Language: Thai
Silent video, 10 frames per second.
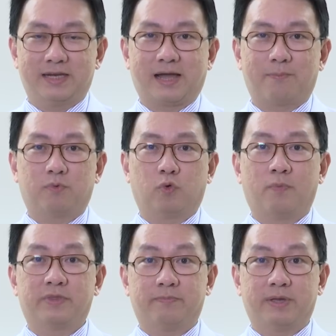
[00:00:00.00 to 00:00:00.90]
นะครับร
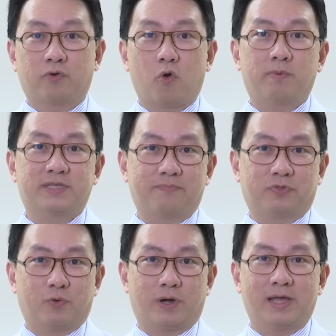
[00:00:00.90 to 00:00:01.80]
วมถึงมีโรคประ
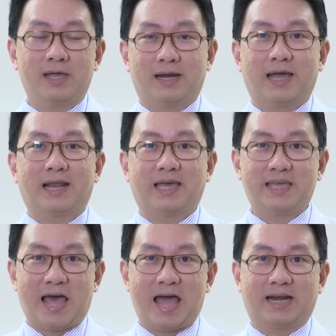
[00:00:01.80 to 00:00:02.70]
จำตัวหลาย
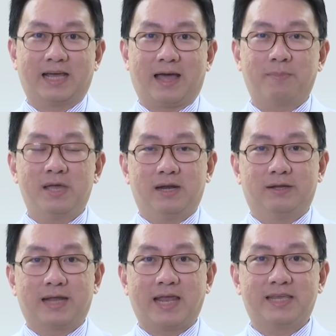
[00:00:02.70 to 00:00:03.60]
ๆ อย่างนะครับห
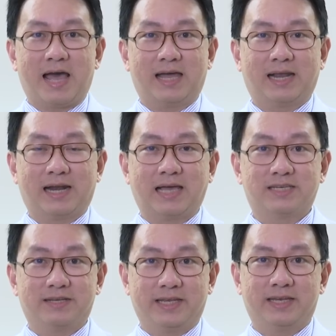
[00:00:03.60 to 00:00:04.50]
รือทานยาหลาย
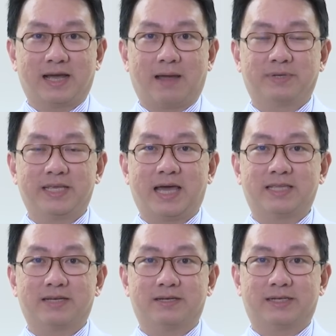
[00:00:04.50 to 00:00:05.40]
ๆ ชนิดนะครับที่อา
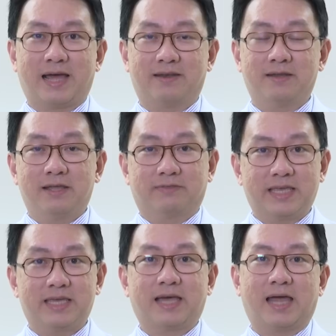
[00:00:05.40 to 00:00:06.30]
จจะเกิดการ
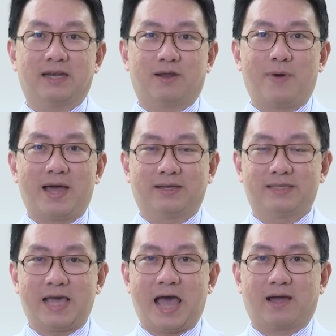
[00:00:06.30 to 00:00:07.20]
ตีกันระหว่าง
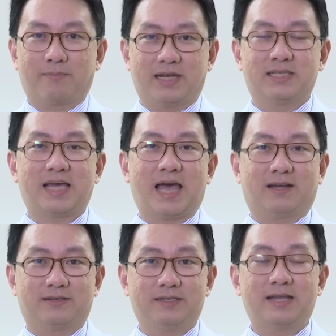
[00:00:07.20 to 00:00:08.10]
ยากับกัญชาชา
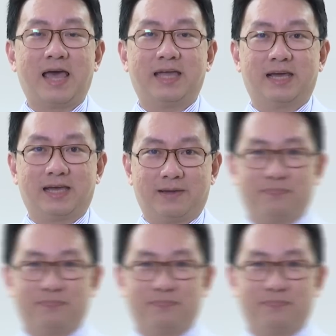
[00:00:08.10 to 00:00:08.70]
ขึ้นได้นะครั